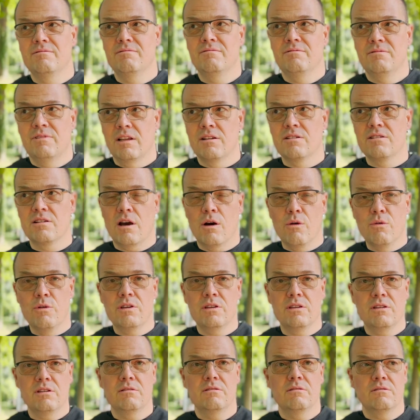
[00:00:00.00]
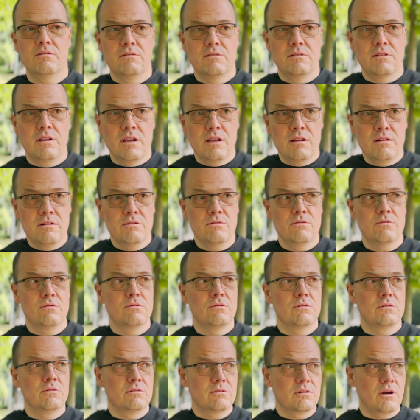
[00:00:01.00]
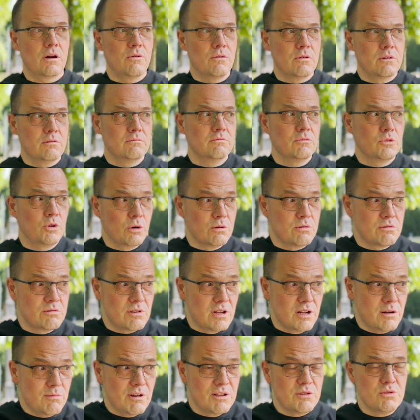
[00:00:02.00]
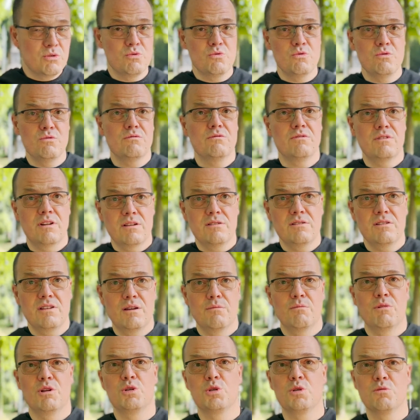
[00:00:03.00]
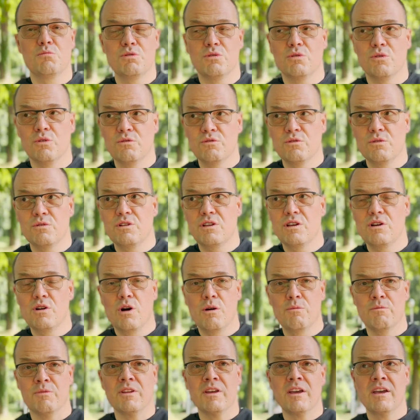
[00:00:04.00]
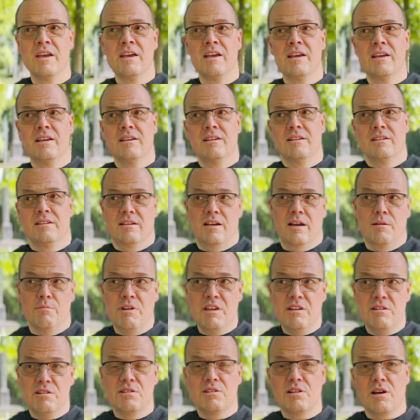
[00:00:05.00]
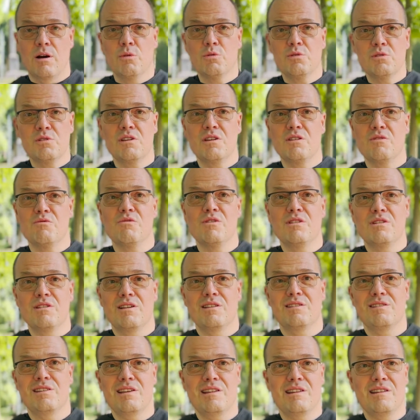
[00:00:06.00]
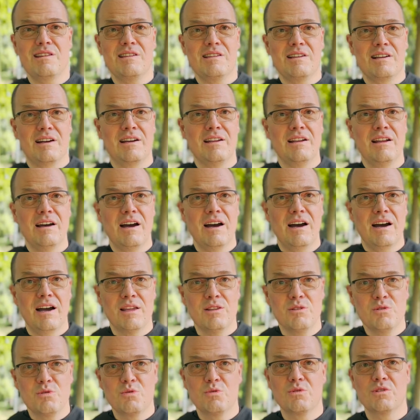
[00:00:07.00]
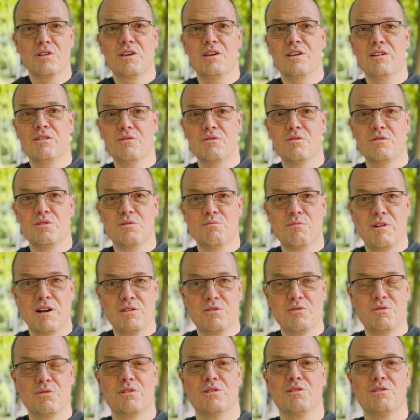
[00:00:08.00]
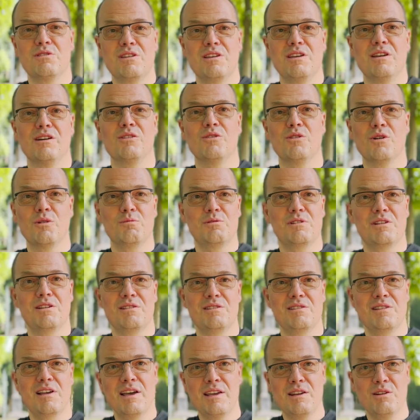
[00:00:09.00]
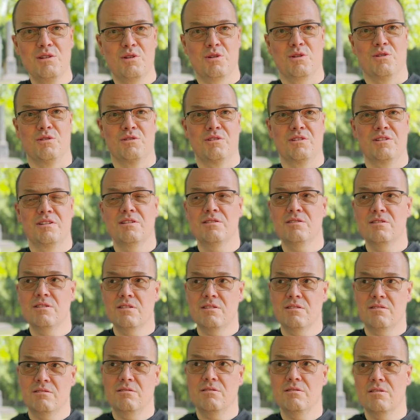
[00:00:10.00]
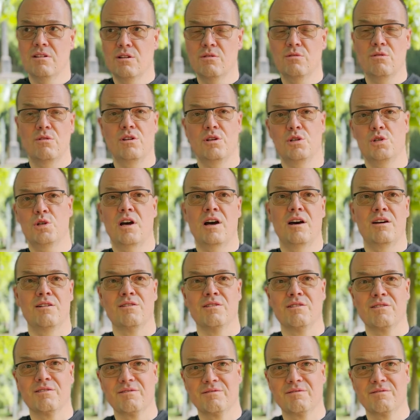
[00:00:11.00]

dann traue ich denen und traue Gott selber zu, dass er Menschen beruft und die kommen am Ende traut sich nur tatsächlich keiner einzutreten und es mal zu riskieren, ob es das sein könnte. Das ist, ist natürlich schade.